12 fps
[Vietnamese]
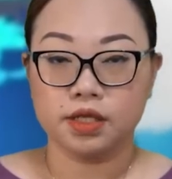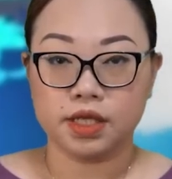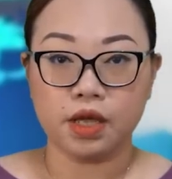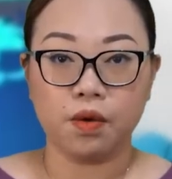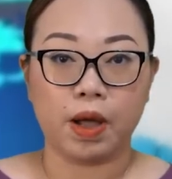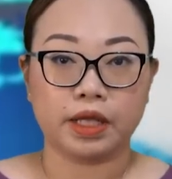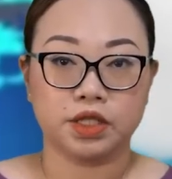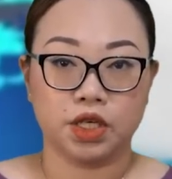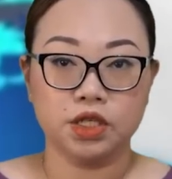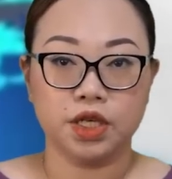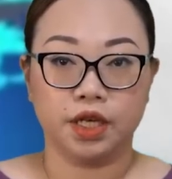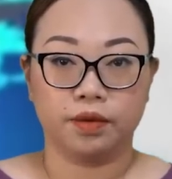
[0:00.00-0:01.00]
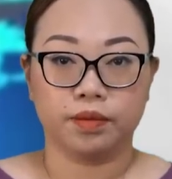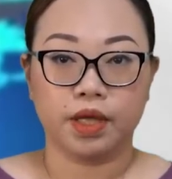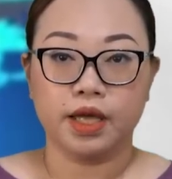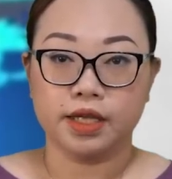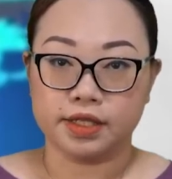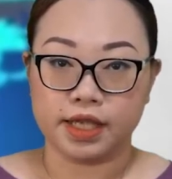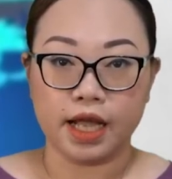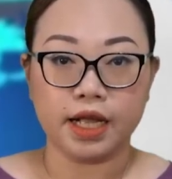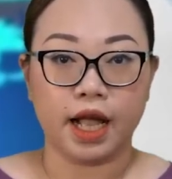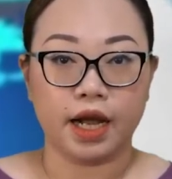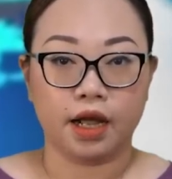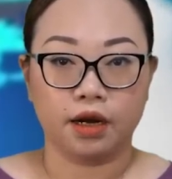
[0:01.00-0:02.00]
Sinh hoạt chính trị, giá
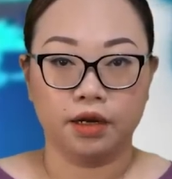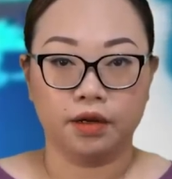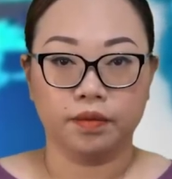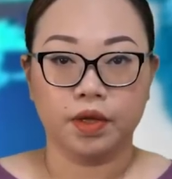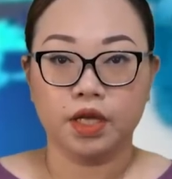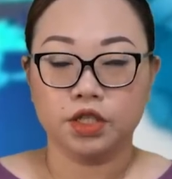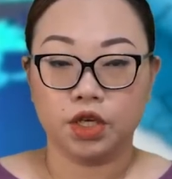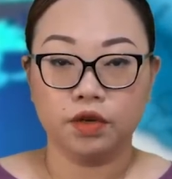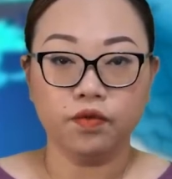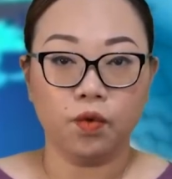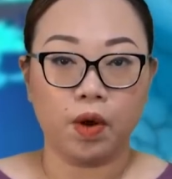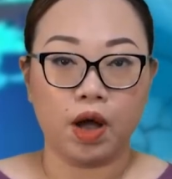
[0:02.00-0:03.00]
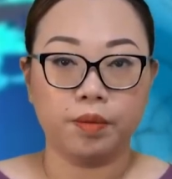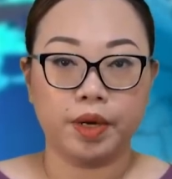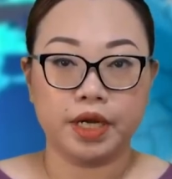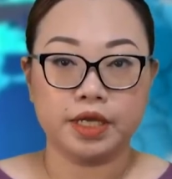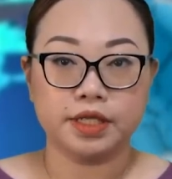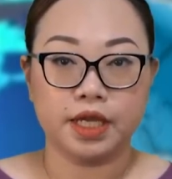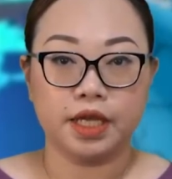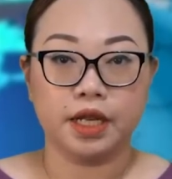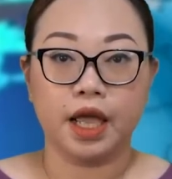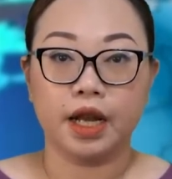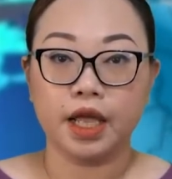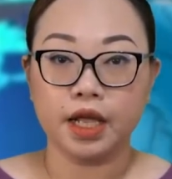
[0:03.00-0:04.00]
cả năng lượng, chính phủ Albanese
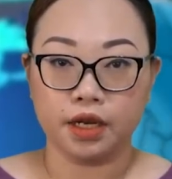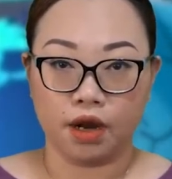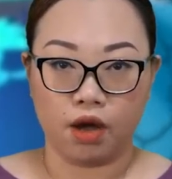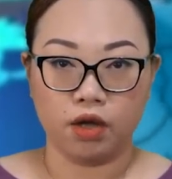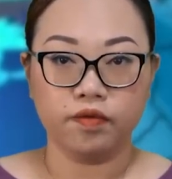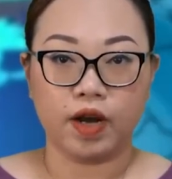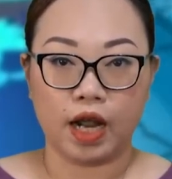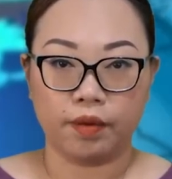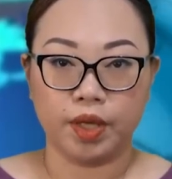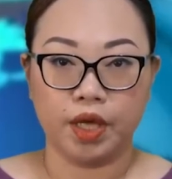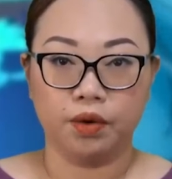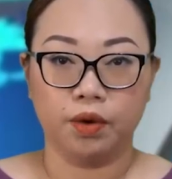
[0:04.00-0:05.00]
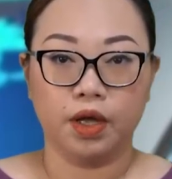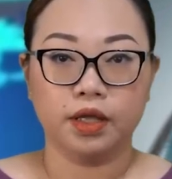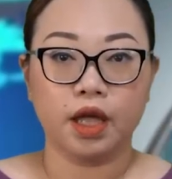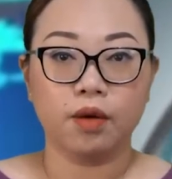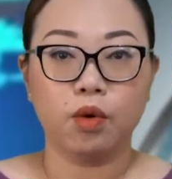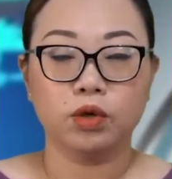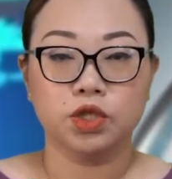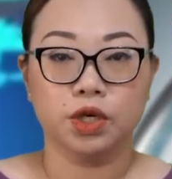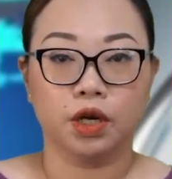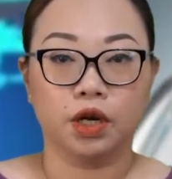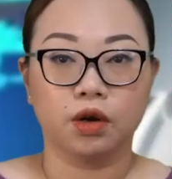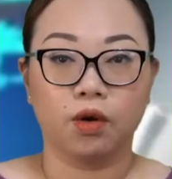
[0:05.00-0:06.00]
nên ít nói và làm nhiều, theo Bộ
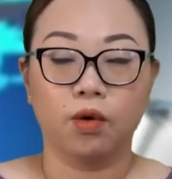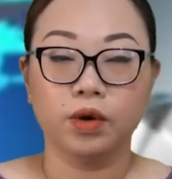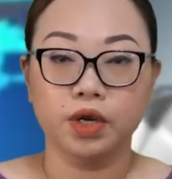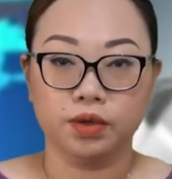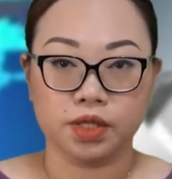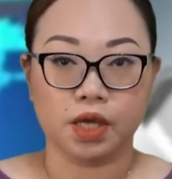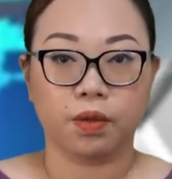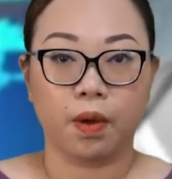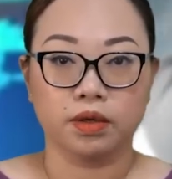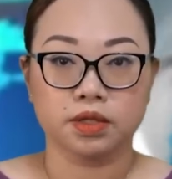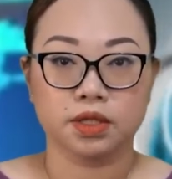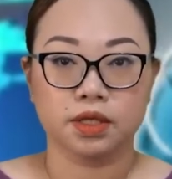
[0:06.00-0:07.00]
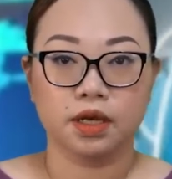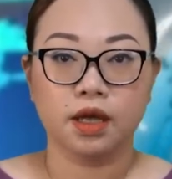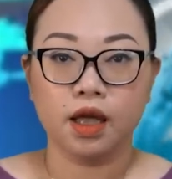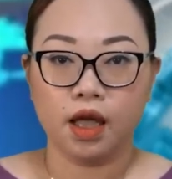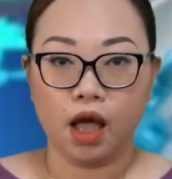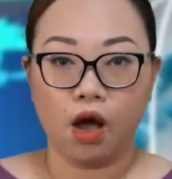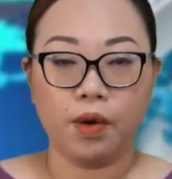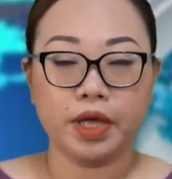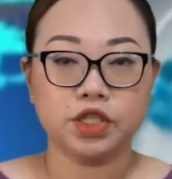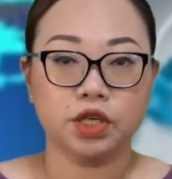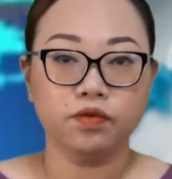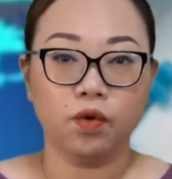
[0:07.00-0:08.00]
trưởng Ngân khố New South Wales. Hầu
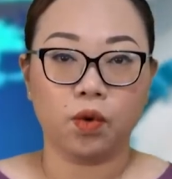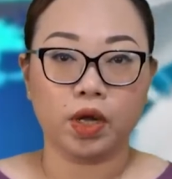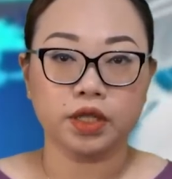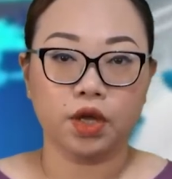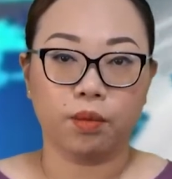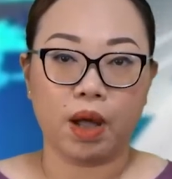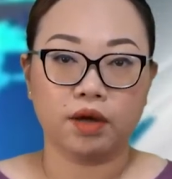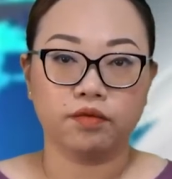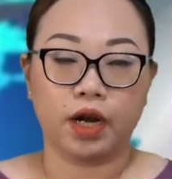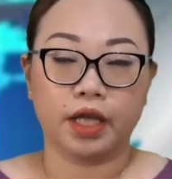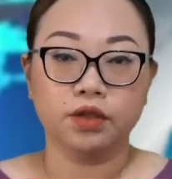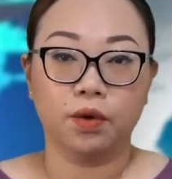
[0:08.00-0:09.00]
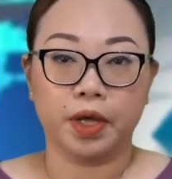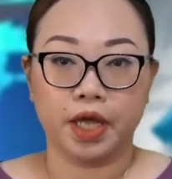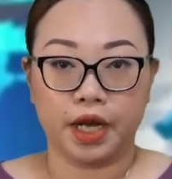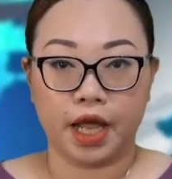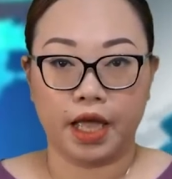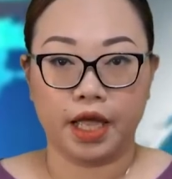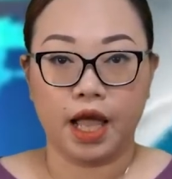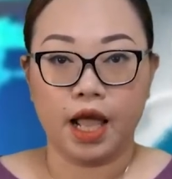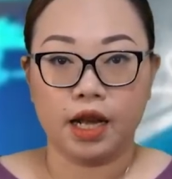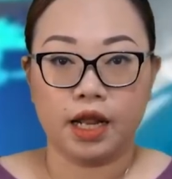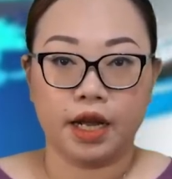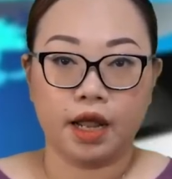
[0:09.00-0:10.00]
hết chính phủ các tiểu bang và lãnh thổ hiện nay
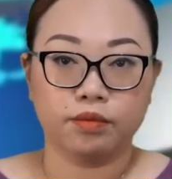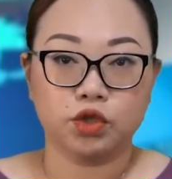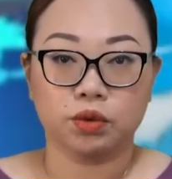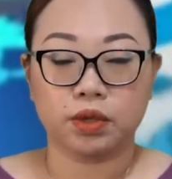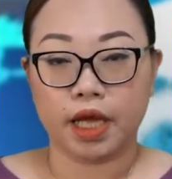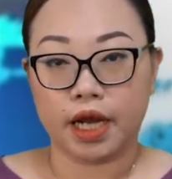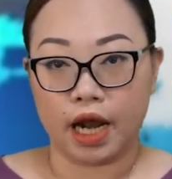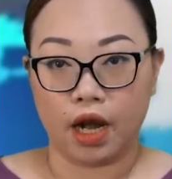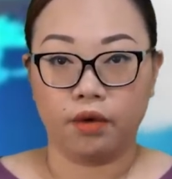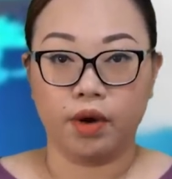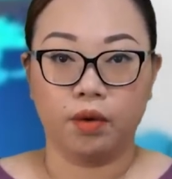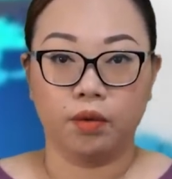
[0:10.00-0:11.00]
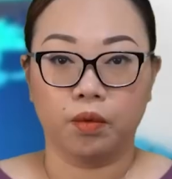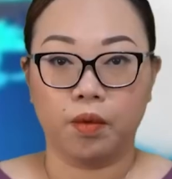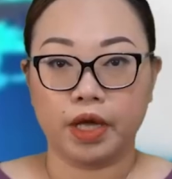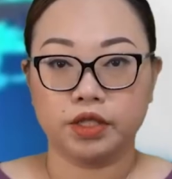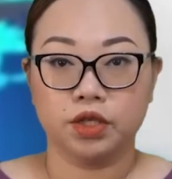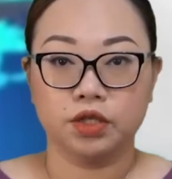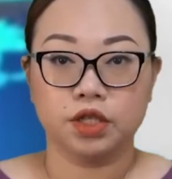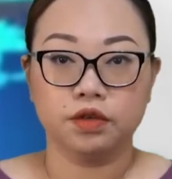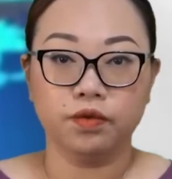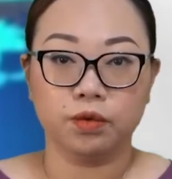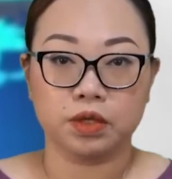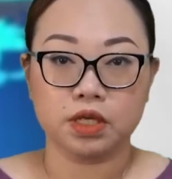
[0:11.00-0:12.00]
là nằm trong tay đảng lao động, ngoại trừ
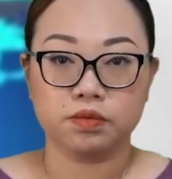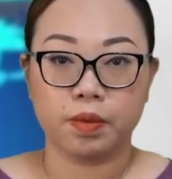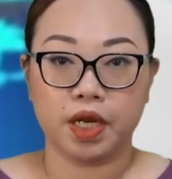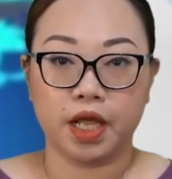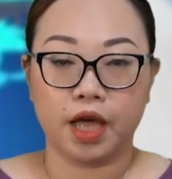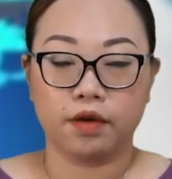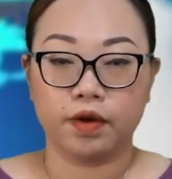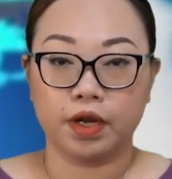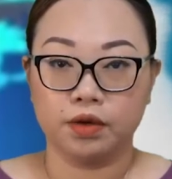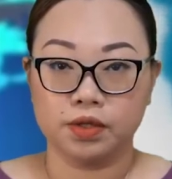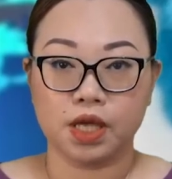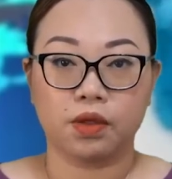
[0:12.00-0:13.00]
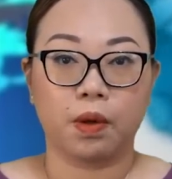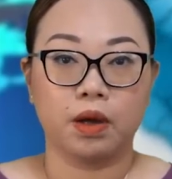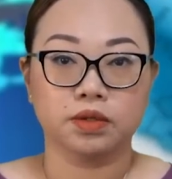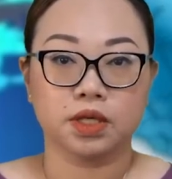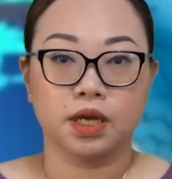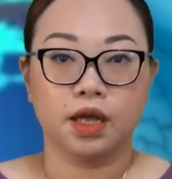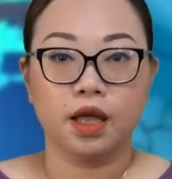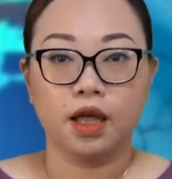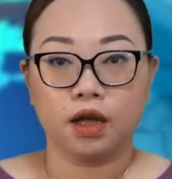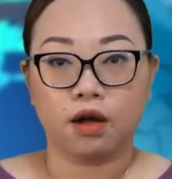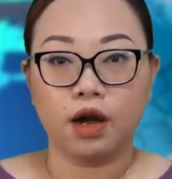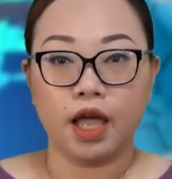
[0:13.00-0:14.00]
chính phủ Tasmania và New South Wales –
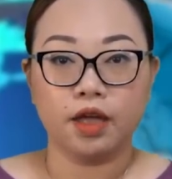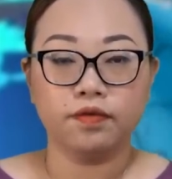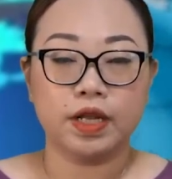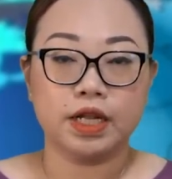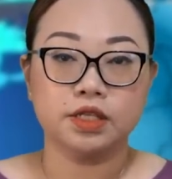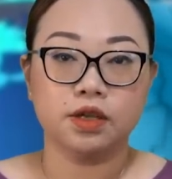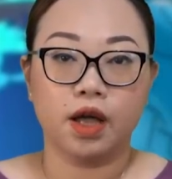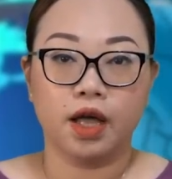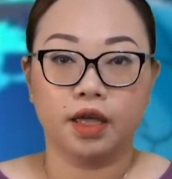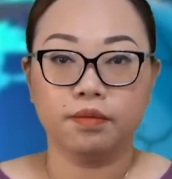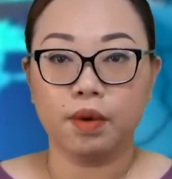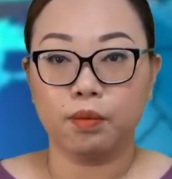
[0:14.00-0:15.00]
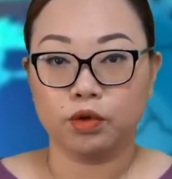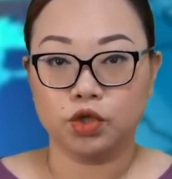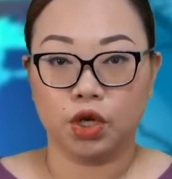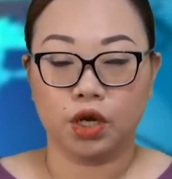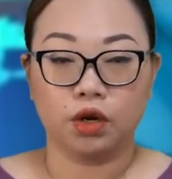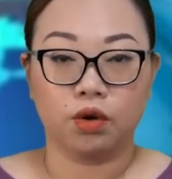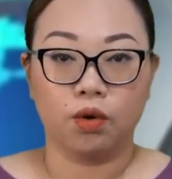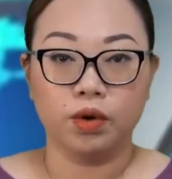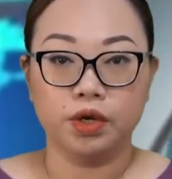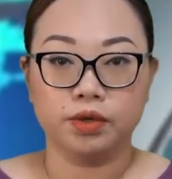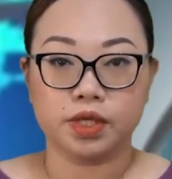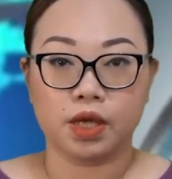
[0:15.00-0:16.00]
có lẽ vì lý do ấy mà Bộ trưởng Ngân khố
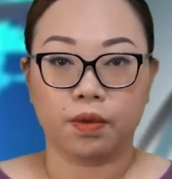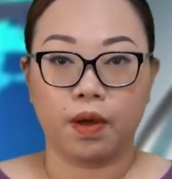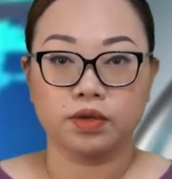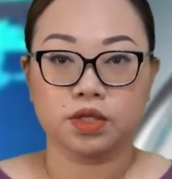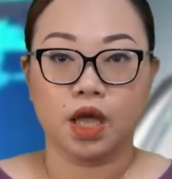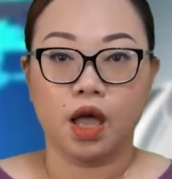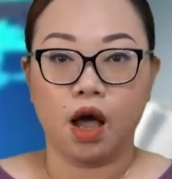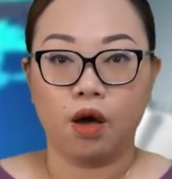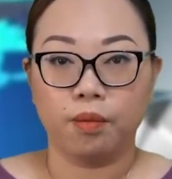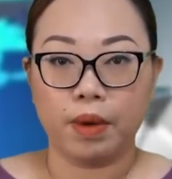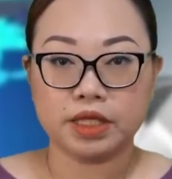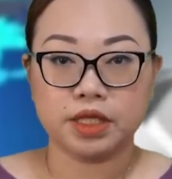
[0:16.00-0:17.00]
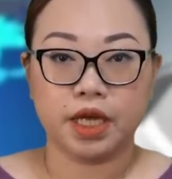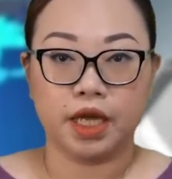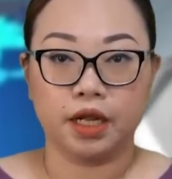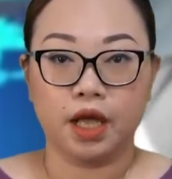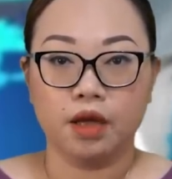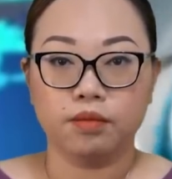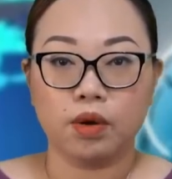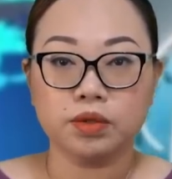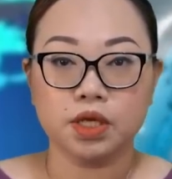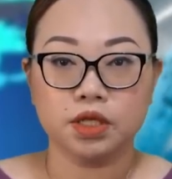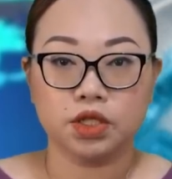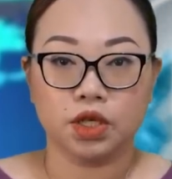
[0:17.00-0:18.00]
New South Wales, ông Matkin,
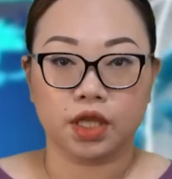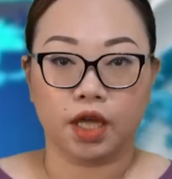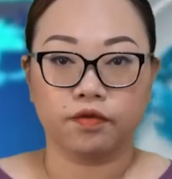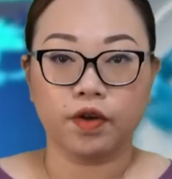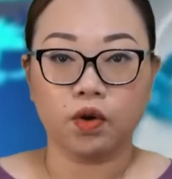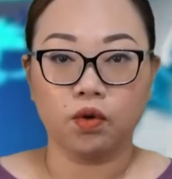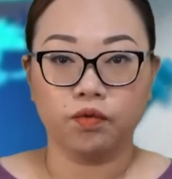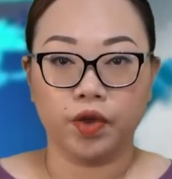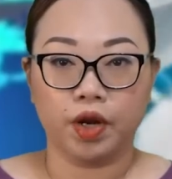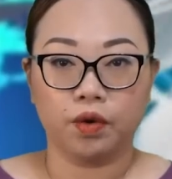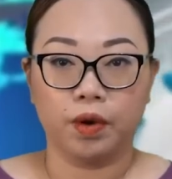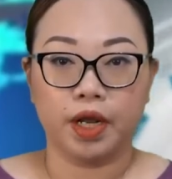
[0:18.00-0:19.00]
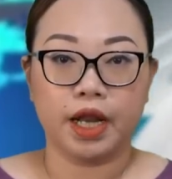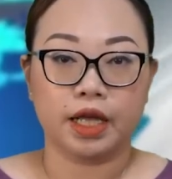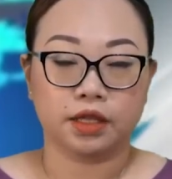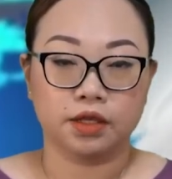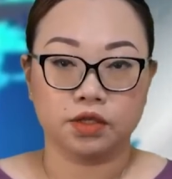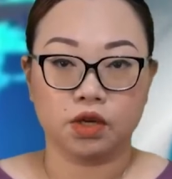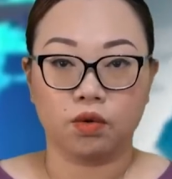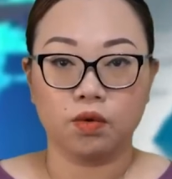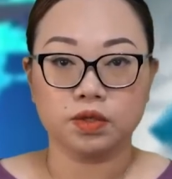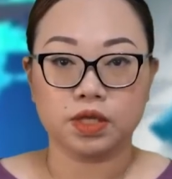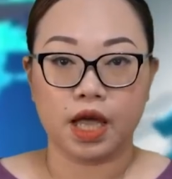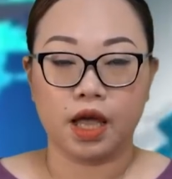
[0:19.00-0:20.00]
bỗng dưng trở thành phát ngôn viên của Liên đảng Tự do
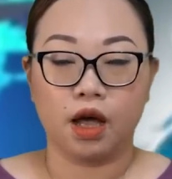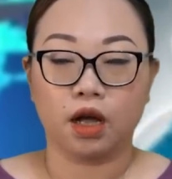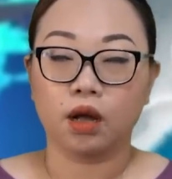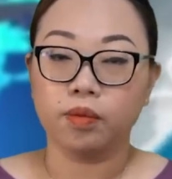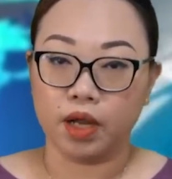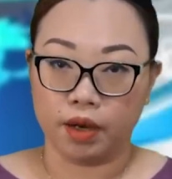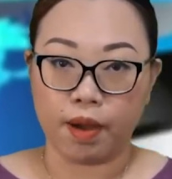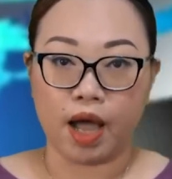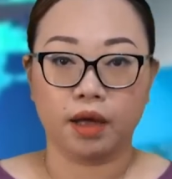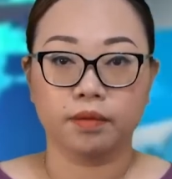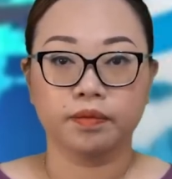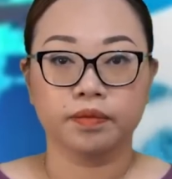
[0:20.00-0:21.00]
Quốc gia ở cấp liên bang.